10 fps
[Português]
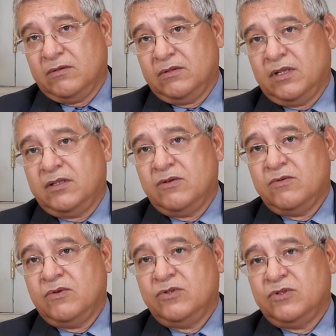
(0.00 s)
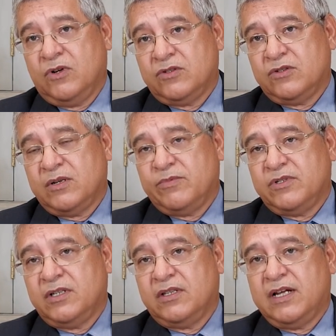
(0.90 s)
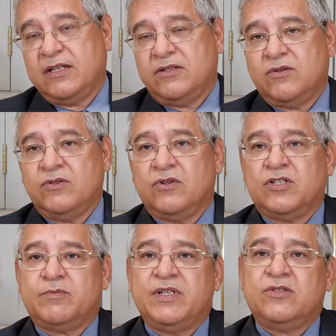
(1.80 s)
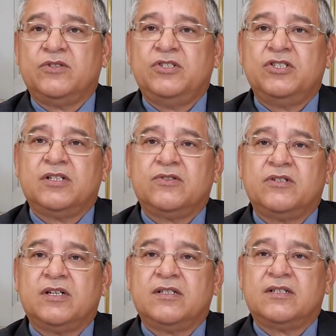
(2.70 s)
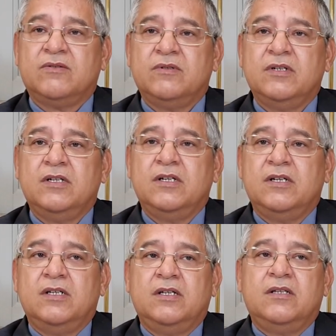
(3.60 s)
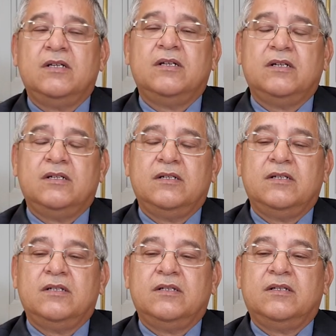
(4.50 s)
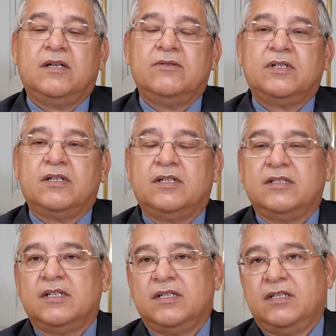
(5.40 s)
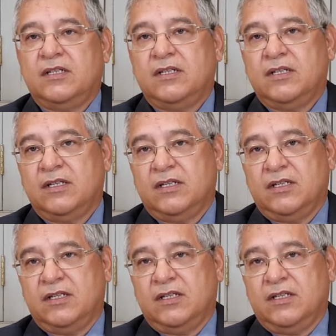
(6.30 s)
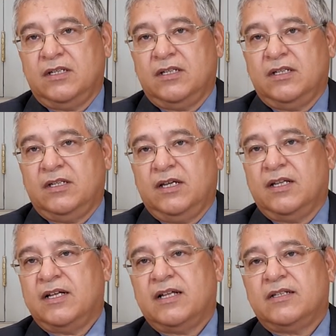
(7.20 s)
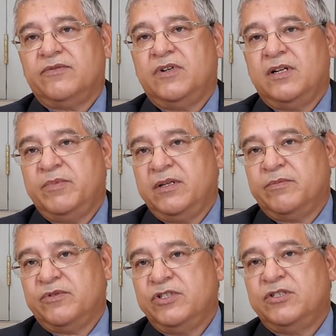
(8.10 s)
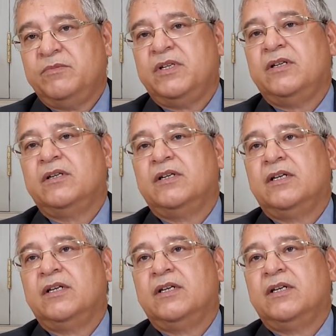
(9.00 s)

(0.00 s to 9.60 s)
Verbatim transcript: Então, com os nossos aposentados e com os nossos pensionistas, a associação e, e, e, e tenho certeza que que Renata e Felipe, depois de mim,